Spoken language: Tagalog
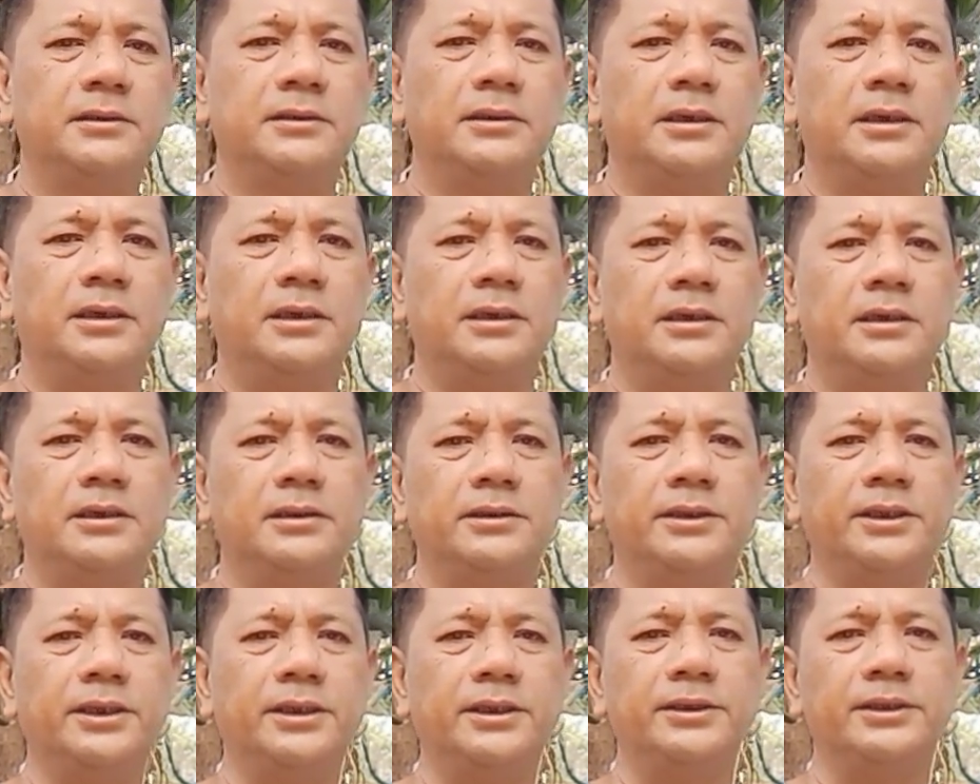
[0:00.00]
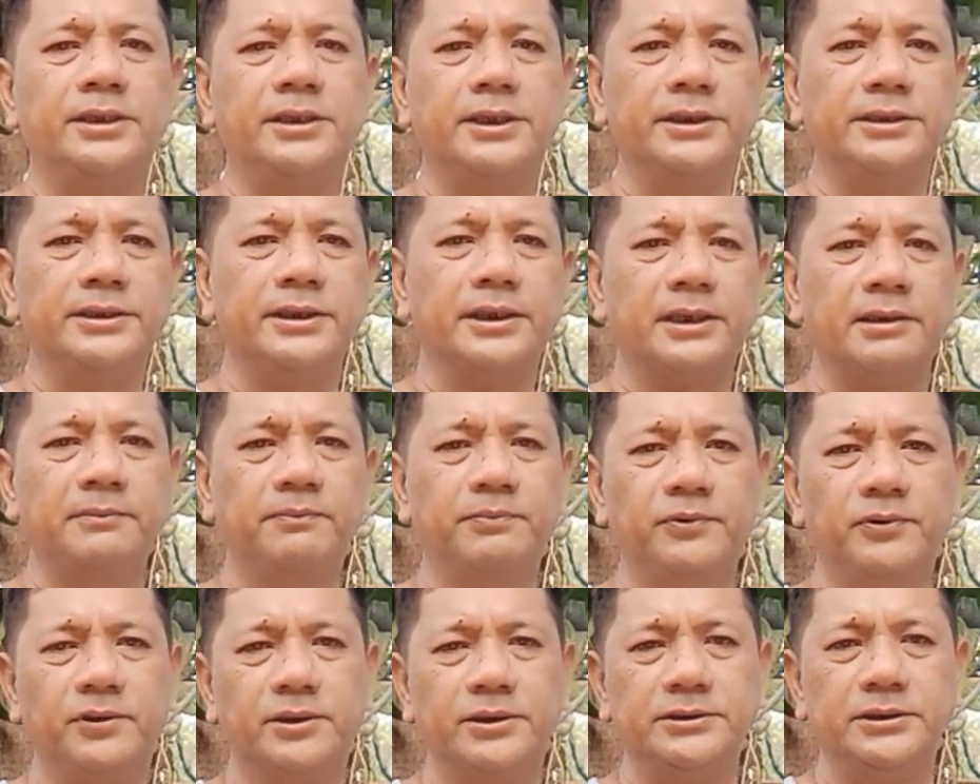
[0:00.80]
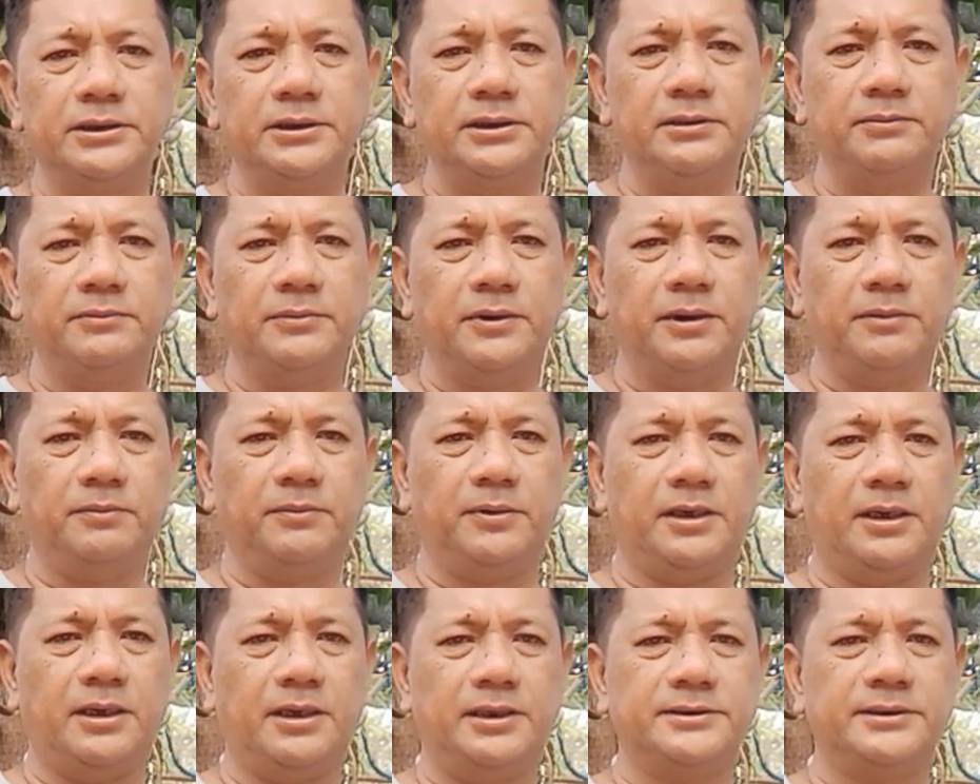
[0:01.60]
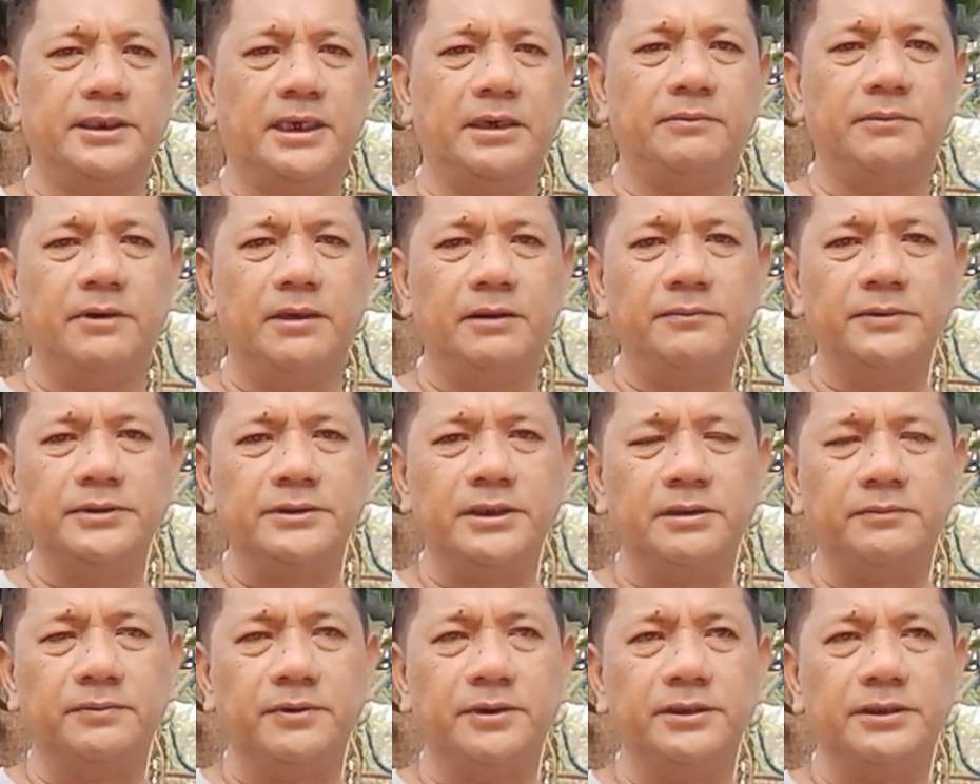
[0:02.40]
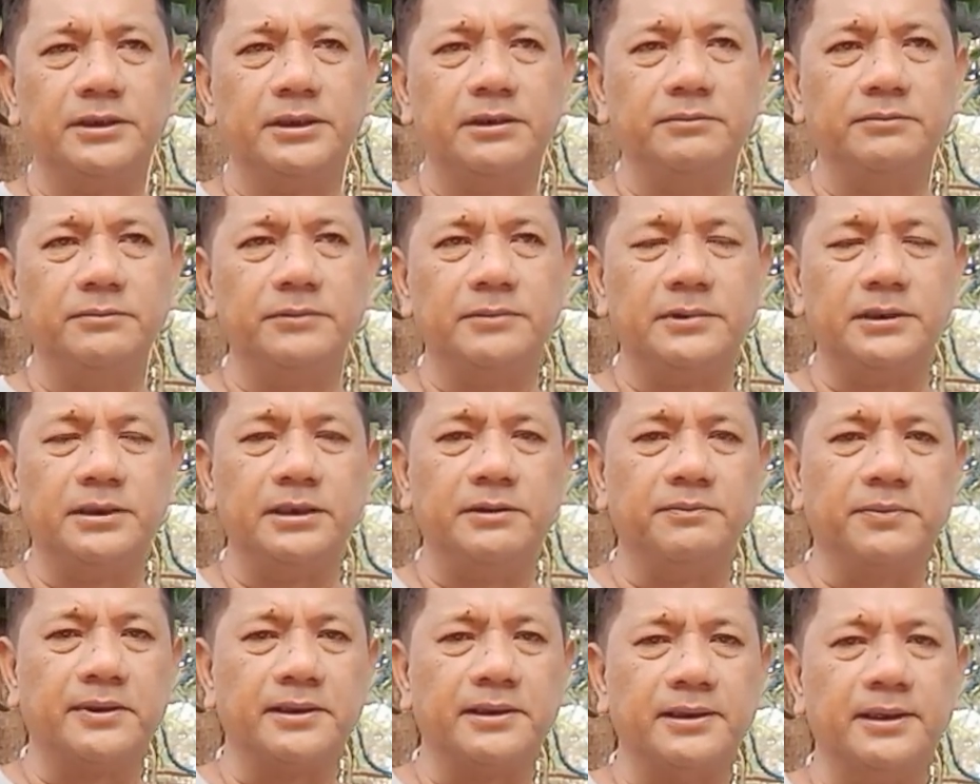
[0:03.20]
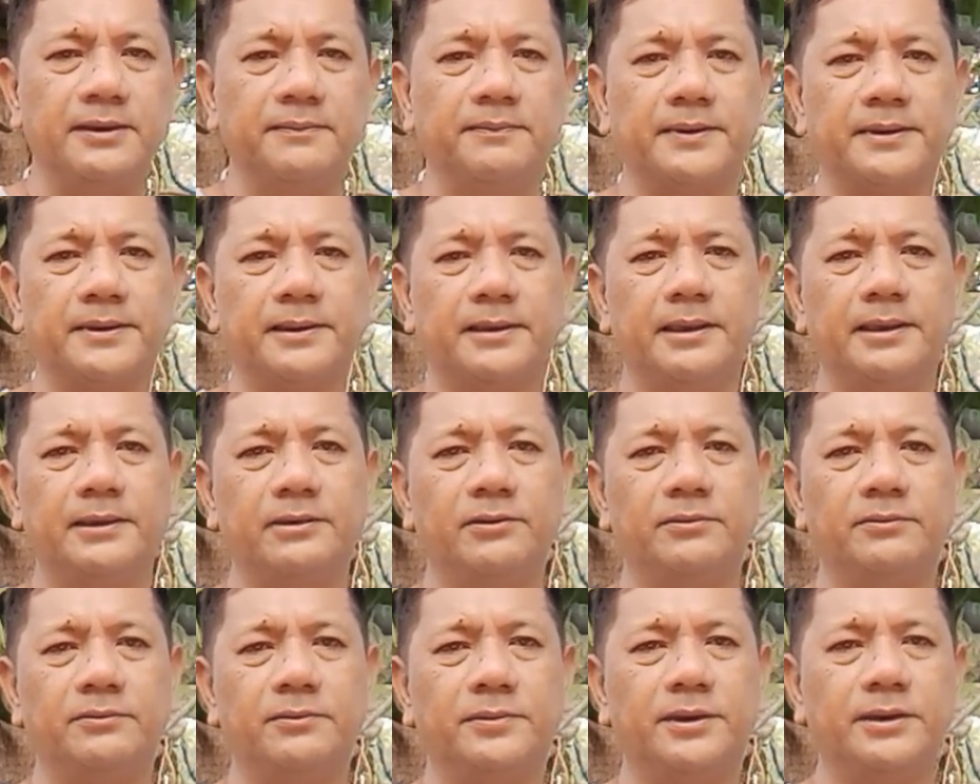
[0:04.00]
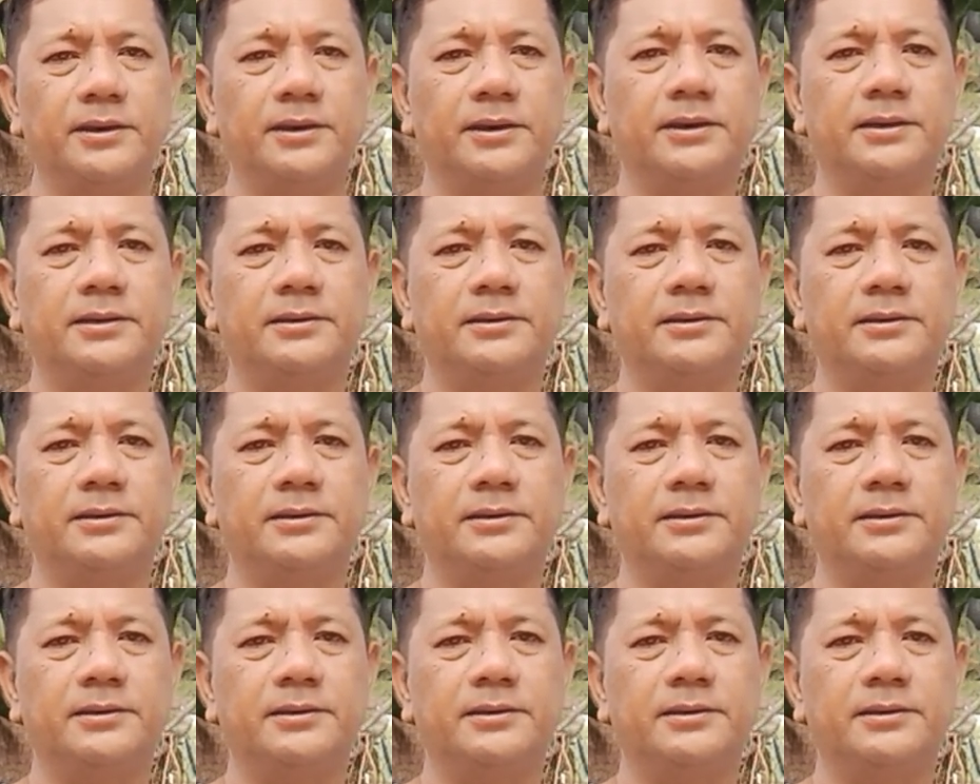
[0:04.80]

Ah, digit dikit na rin po kasi magkakasama kami sa ibang team. Lipat-lipat lang, kumbaga.